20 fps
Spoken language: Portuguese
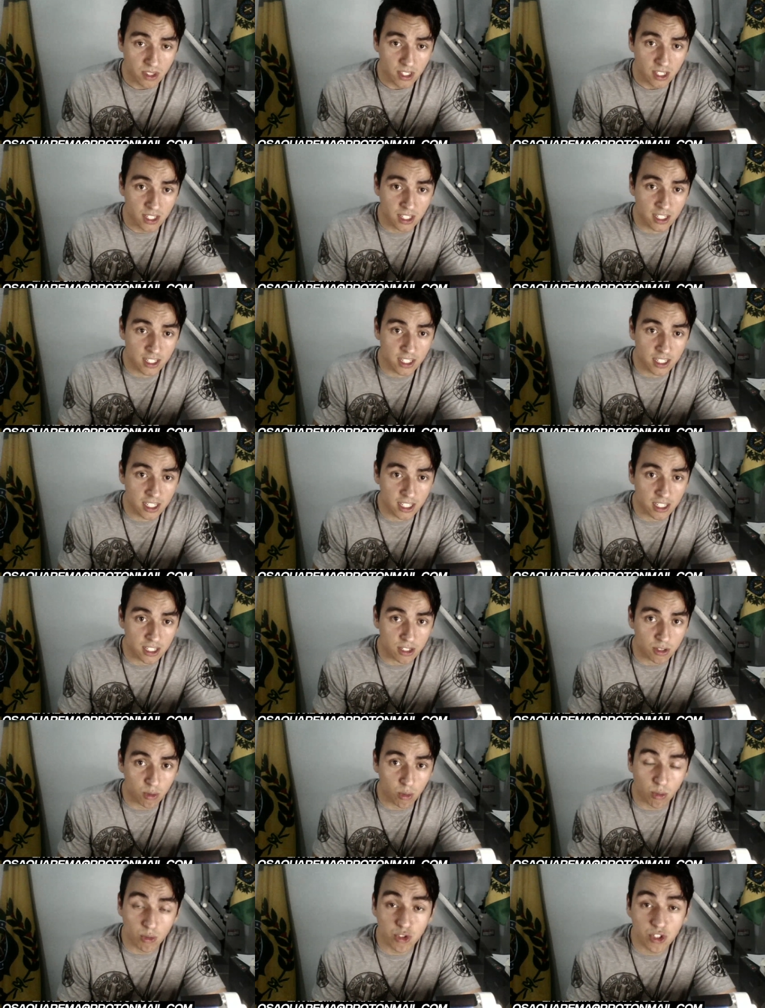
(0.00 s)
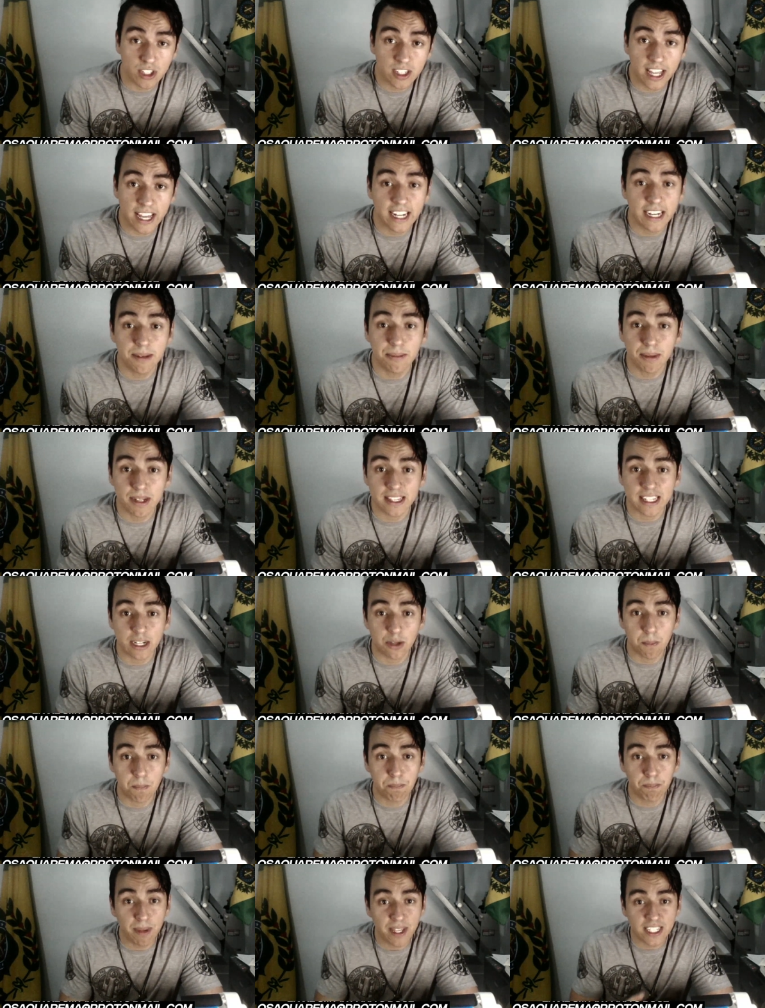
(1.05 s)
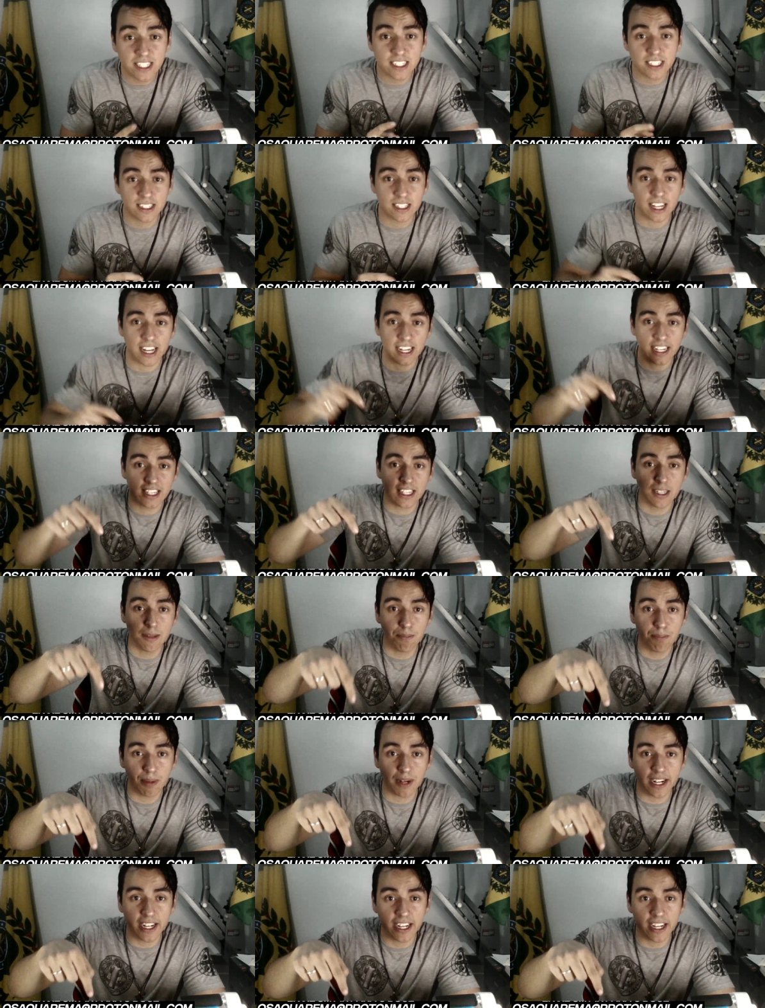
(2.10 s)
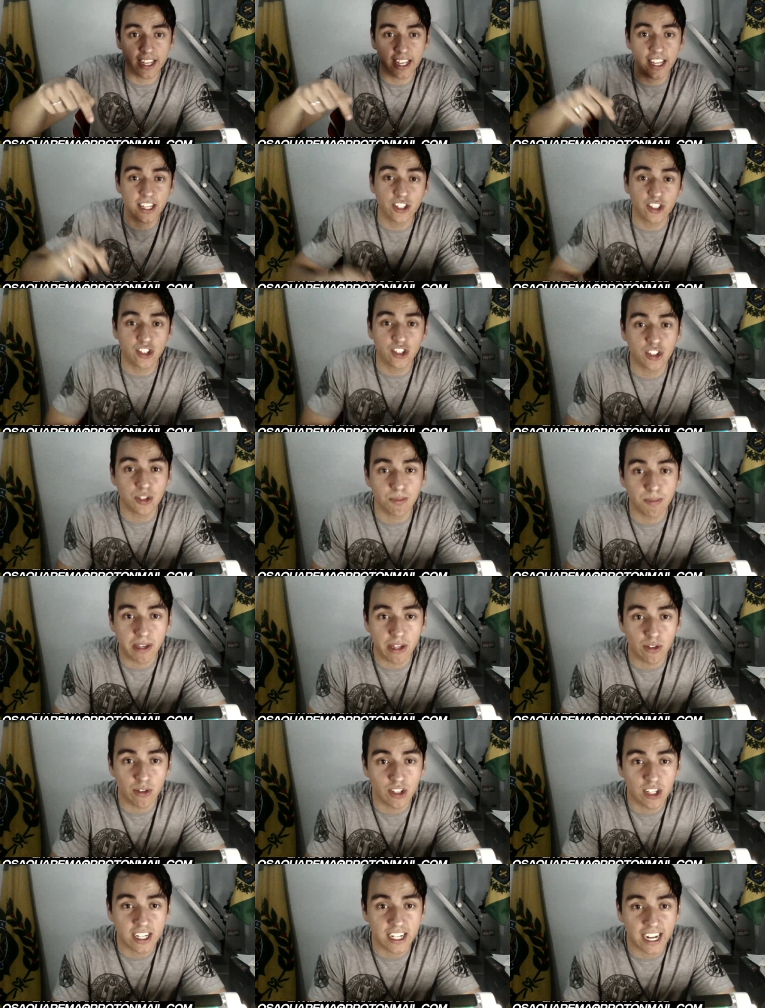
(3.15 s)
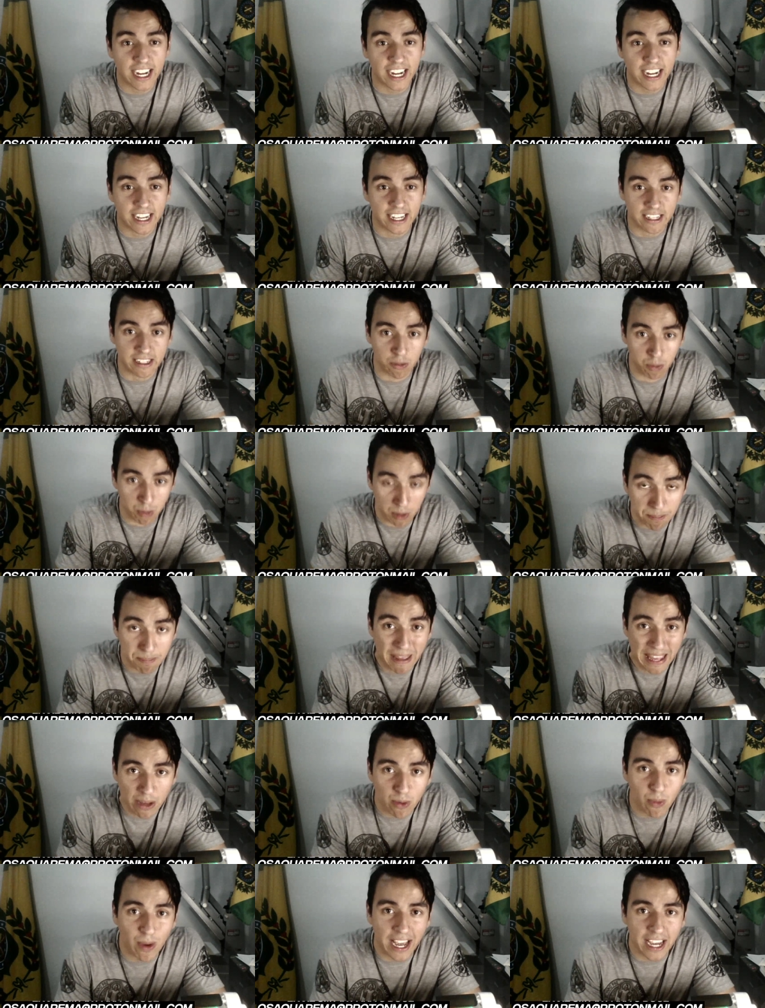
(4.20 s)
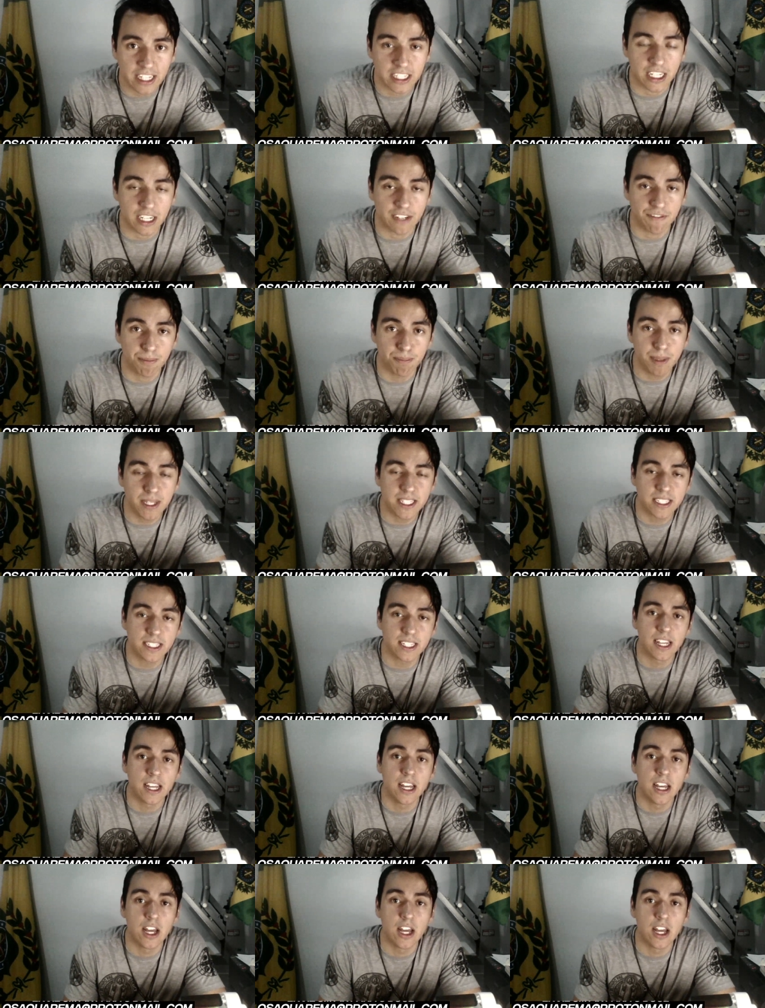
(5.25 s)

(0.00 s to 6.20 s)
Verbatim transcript: Uh, considerem mandar um Pix aqui para este e-mail de cá. O e-mail é a chave Pix.